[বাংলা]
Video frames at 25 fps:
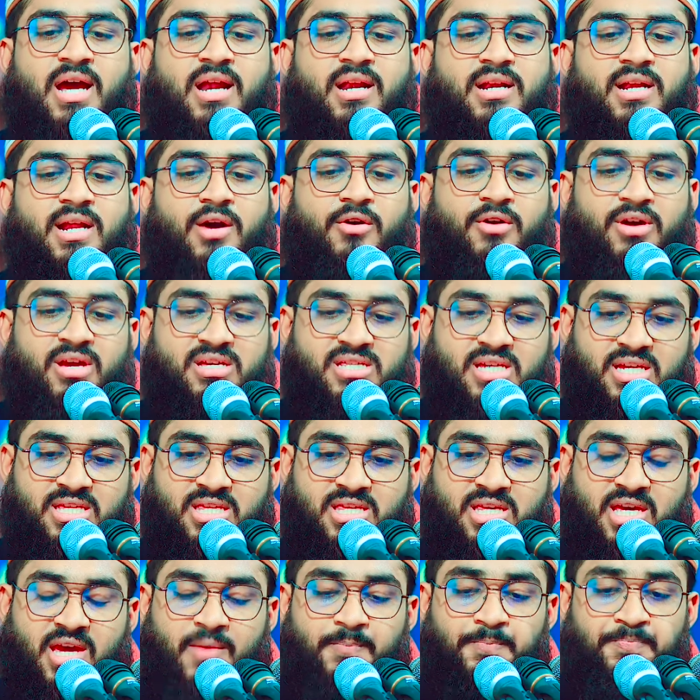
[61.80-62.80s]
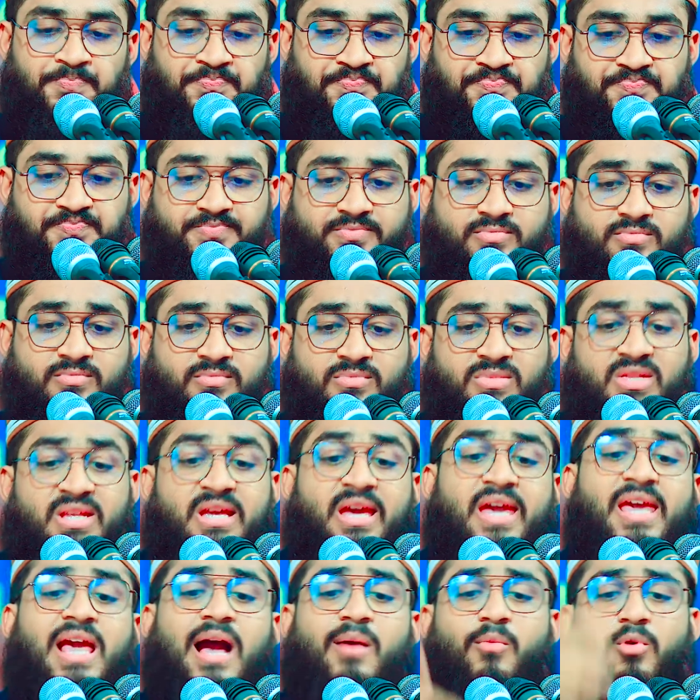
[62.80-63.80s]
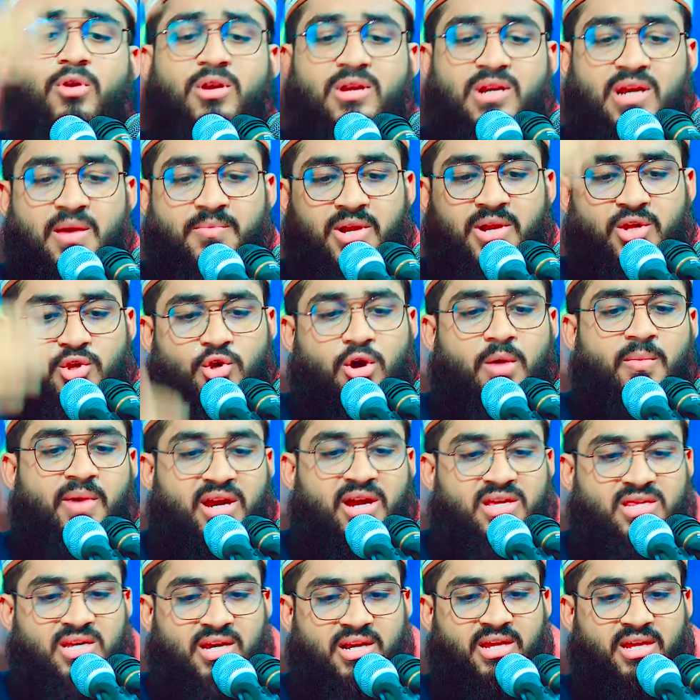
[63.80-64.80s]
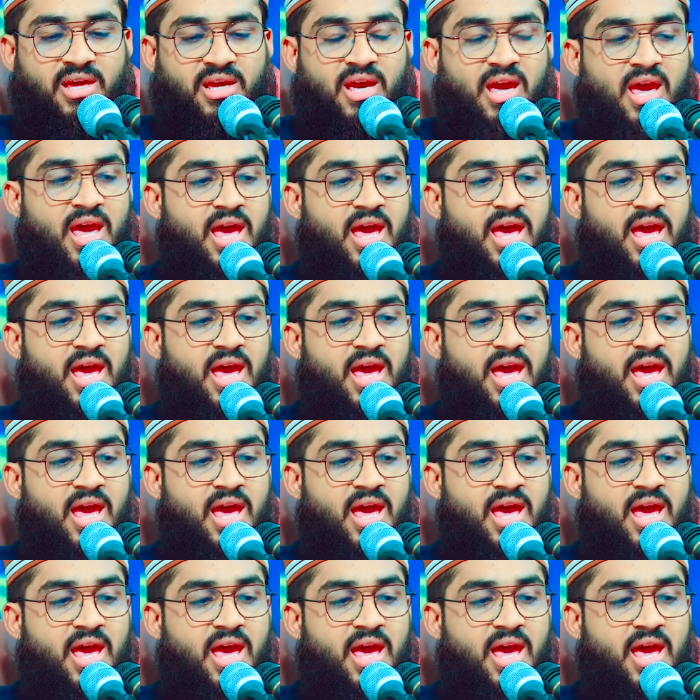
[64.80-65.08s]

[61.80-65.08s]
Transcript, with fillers: ঠান্ডা হয়ে যাচ্ছে এই আমলটি আমরা সবাই জানি